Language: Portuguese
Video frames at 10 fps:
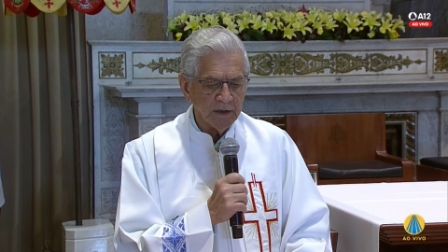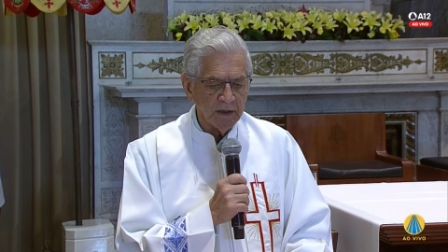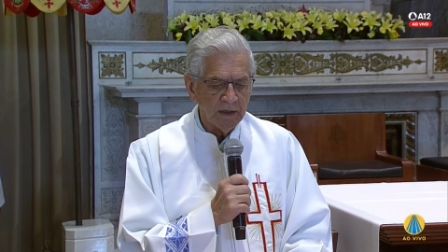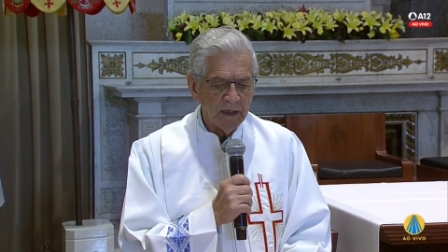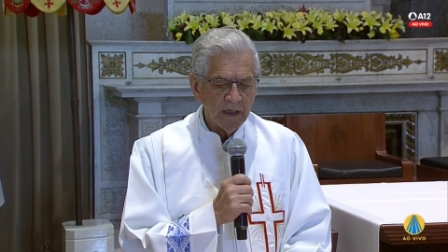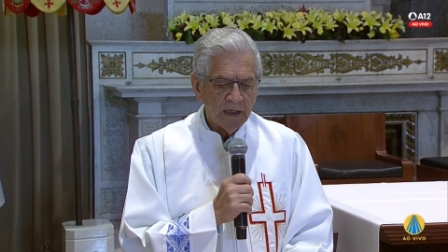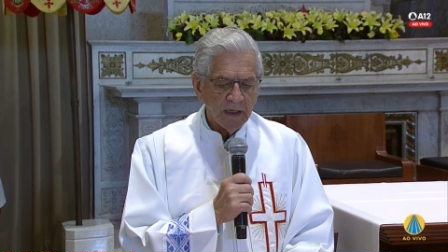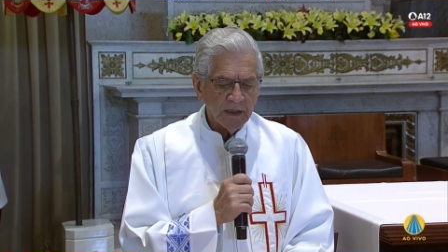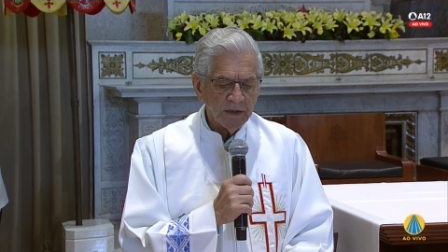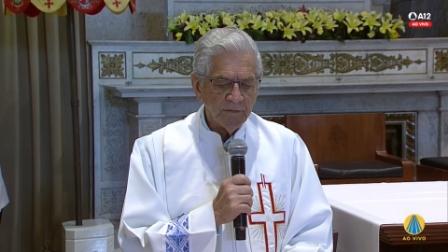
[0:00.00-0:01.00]
Né?
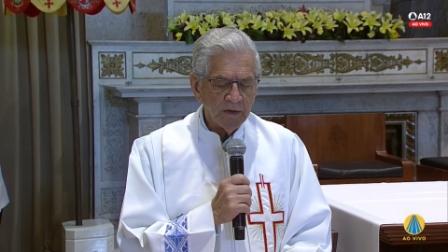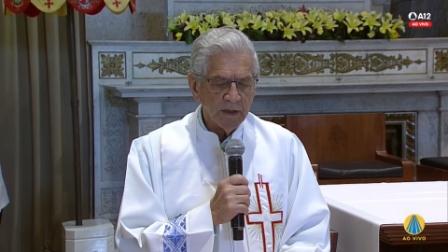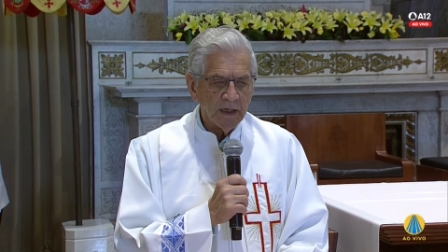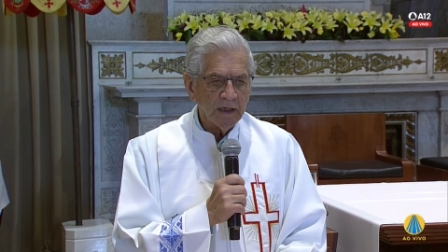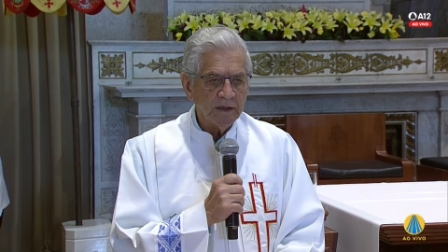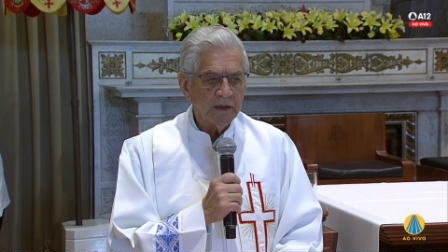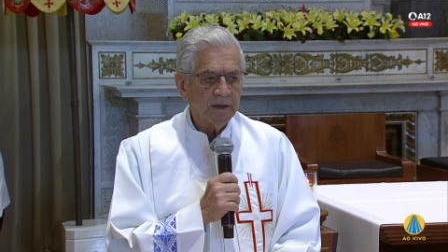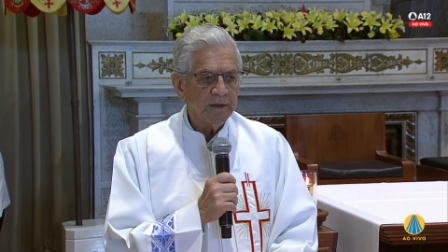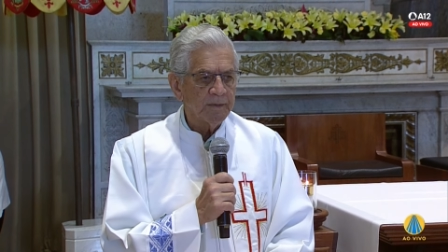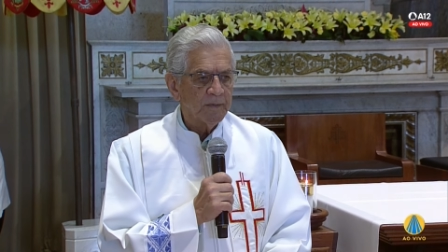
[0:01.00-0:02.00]
A
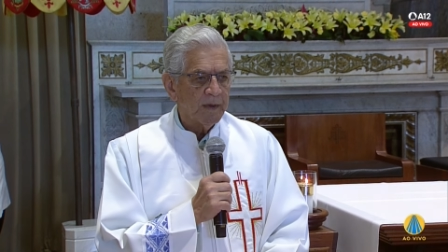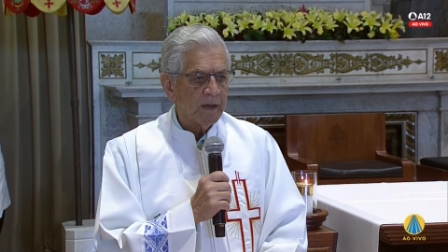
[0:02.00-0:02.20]
divindade